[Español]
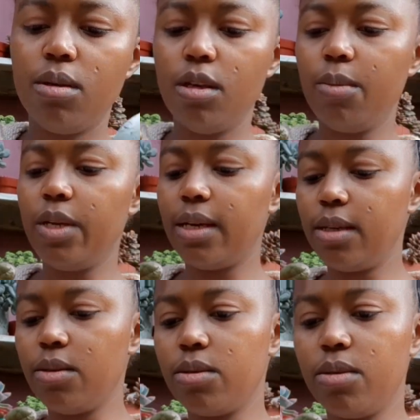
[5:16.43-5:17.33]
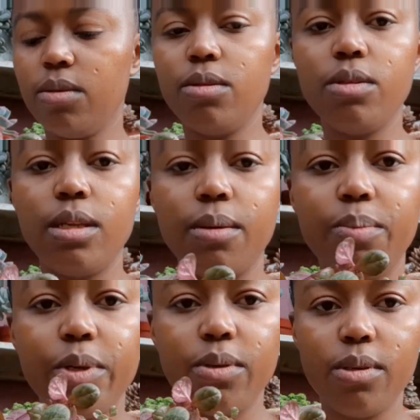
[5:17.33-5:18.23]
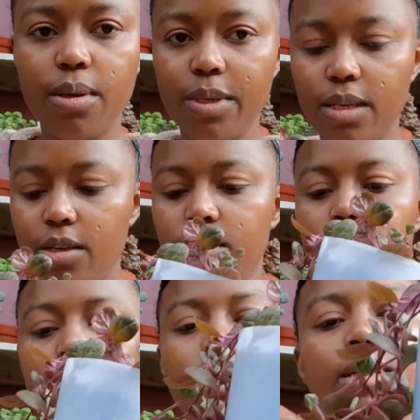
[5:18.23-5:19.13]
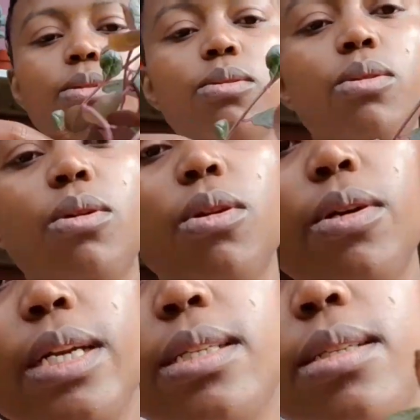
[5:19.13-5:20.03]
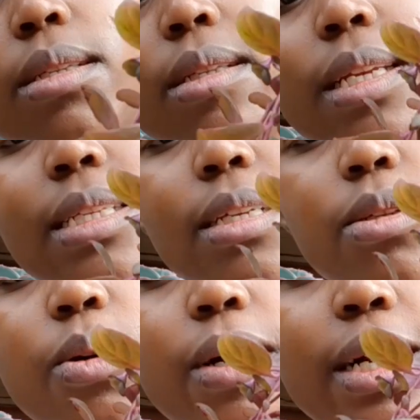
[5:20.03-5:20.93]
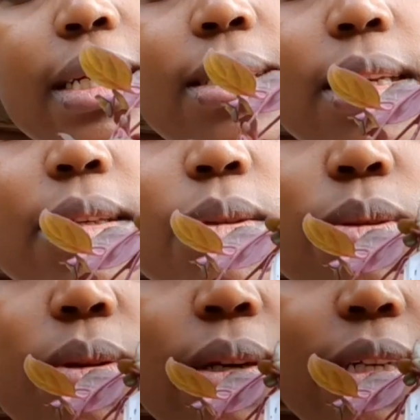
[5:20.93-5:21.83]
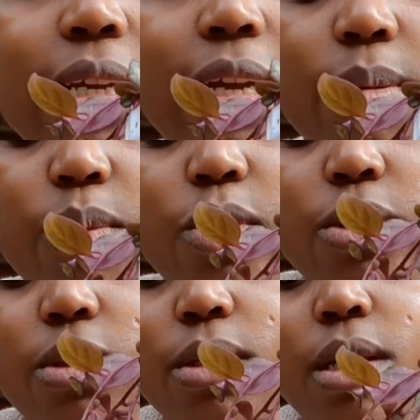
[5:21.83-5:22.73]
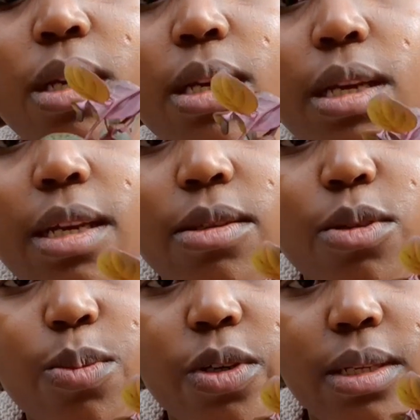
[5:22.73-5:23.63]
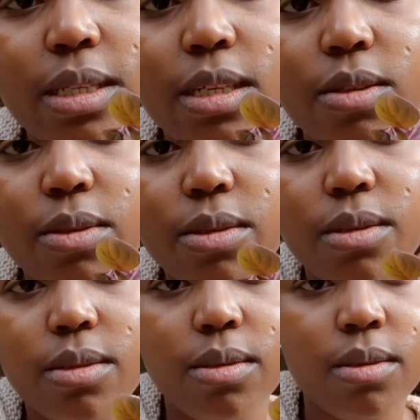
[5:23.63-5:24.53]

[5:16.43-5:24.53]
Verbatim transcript: Y miren esos, no sé, pero solamente quiero que vean esos colores de esas hojas, esos colores hermosos, esos bordecitos.